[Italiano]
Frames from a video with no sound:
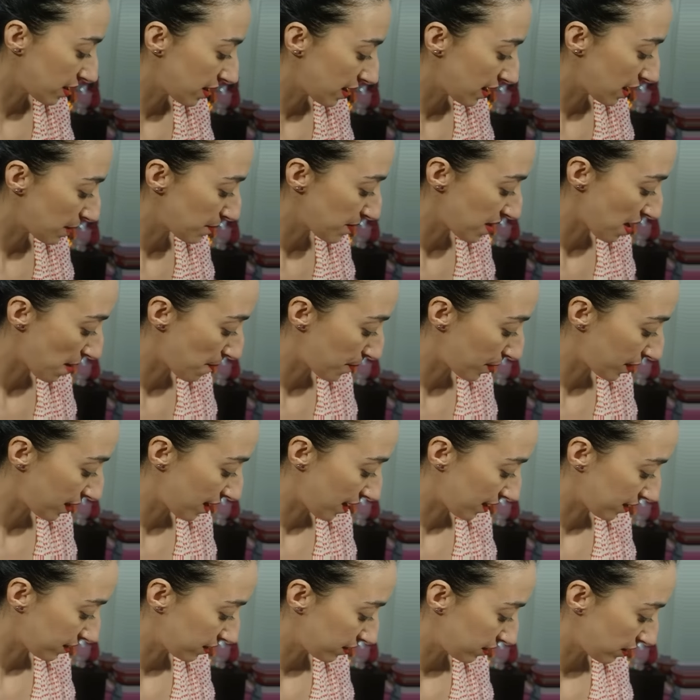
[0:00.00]
nella mia
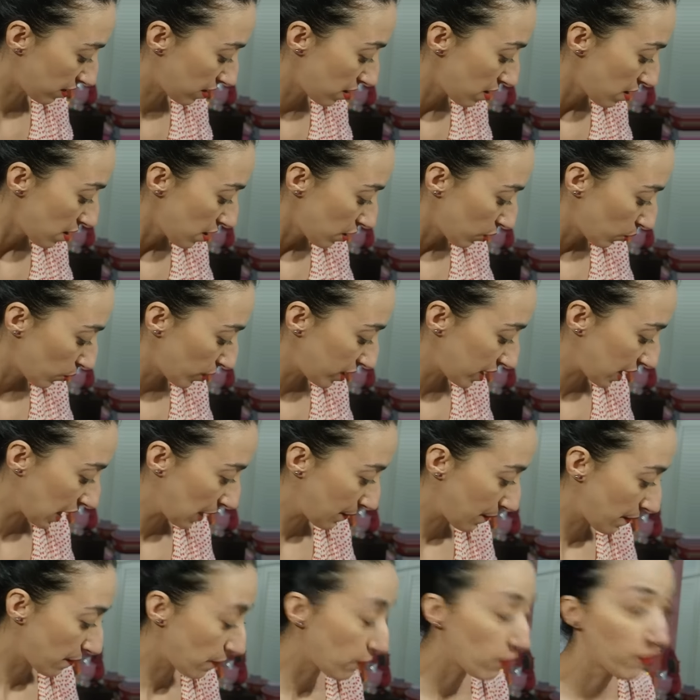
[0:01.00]
palette, quella
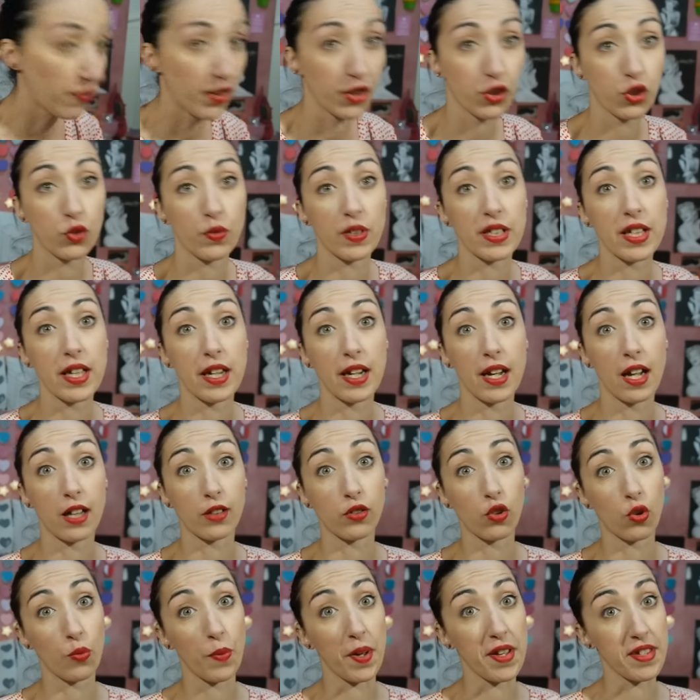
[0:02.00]
che vi avevo fatto vedere
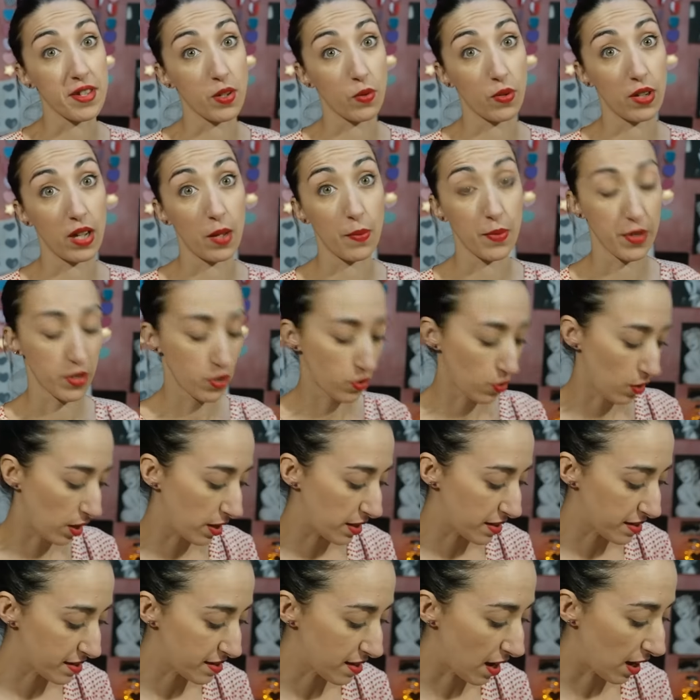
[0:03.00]
l'altro mese, quella
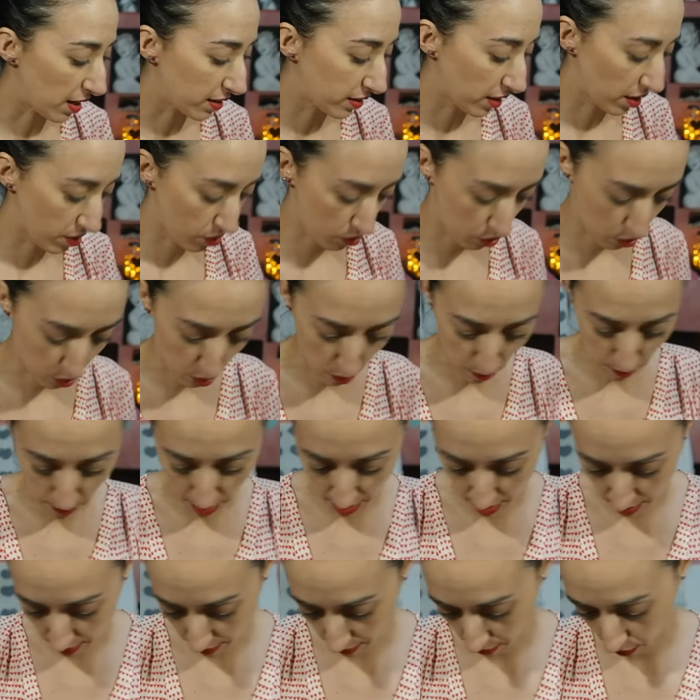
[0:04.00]
personalizzata,
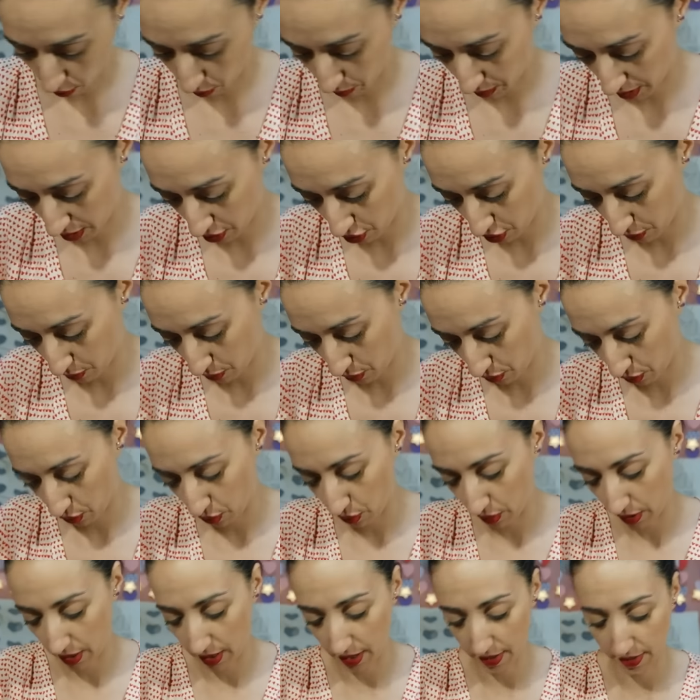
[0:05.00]
insomma. Non mi riesce più a
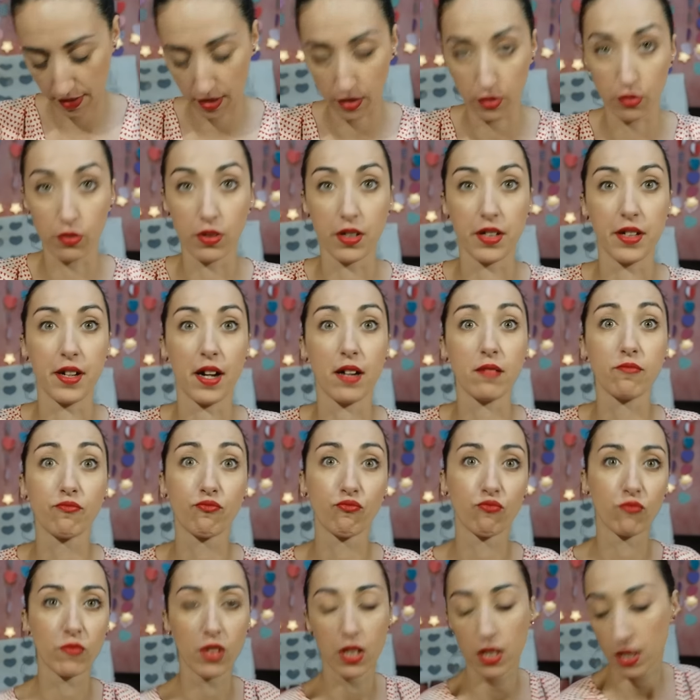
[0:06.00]
chiudere la scatolina.
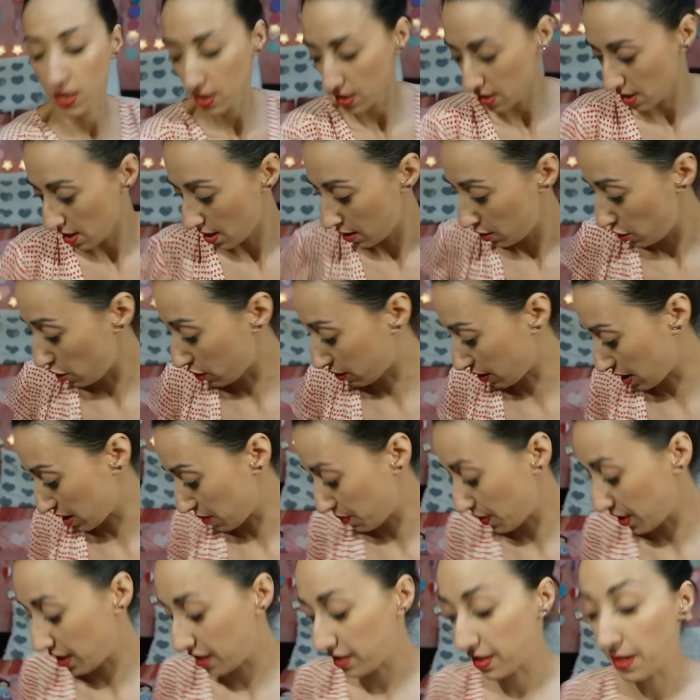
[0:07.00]
Li ho
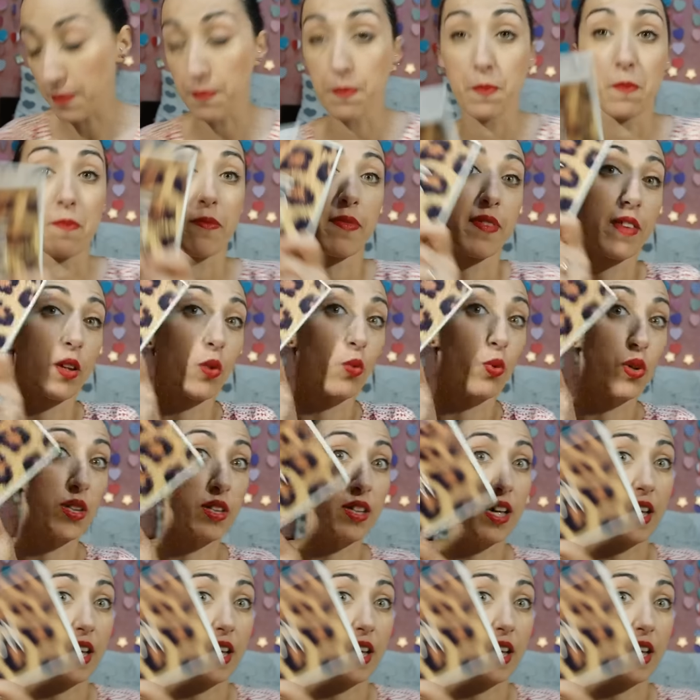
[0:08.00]
trasferiti qui